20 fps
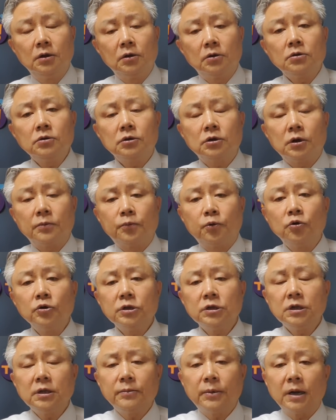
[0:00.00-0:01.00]
그러니까
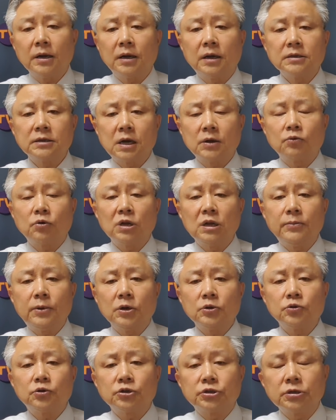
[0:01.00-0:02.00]
본인이 말하지 않고
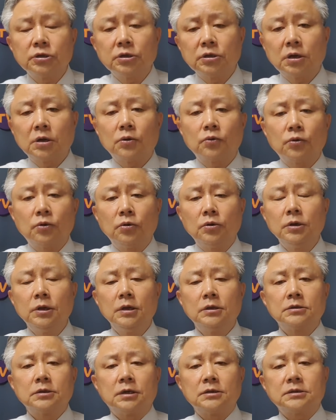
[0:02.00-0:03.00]
일방적으로 질러놔놓고
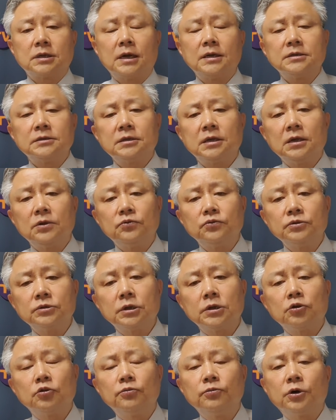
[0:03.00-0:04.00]
자 사전에
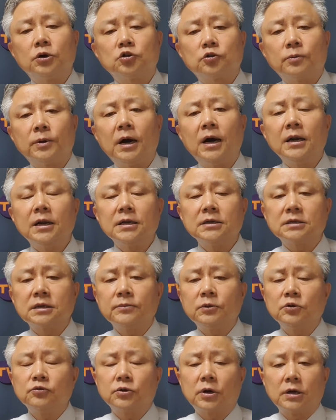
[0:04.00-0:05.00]
윤석열 후보가 좀
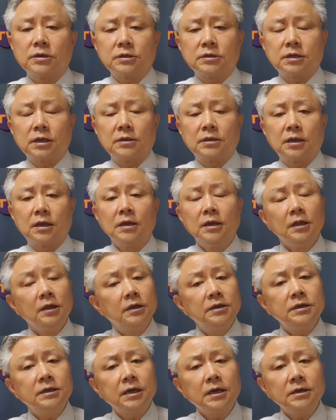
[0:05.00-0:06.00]
알았으면 좋았을 텐데
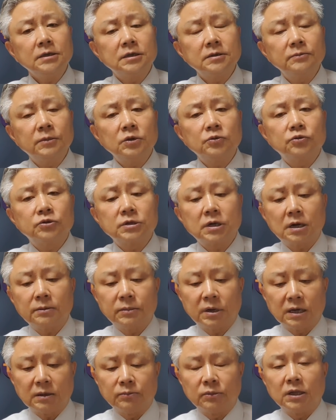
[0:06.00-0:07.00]
이게 정말 수상한
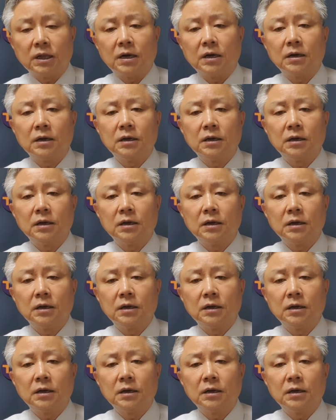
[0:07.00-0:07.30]
말입니다.